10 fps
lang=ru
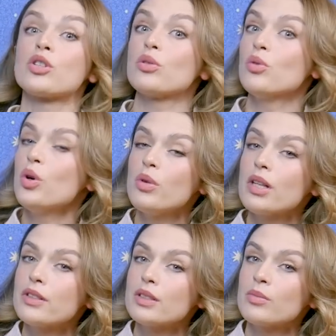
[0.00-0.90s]
что
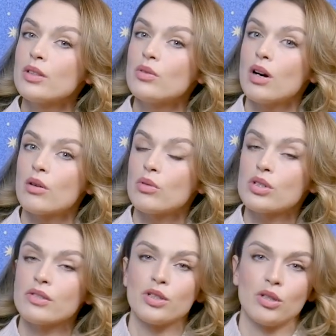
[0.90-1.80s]
было в этом году
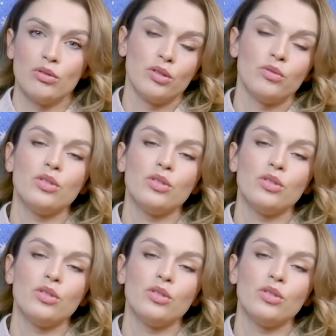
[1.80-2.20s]
хорошего, что не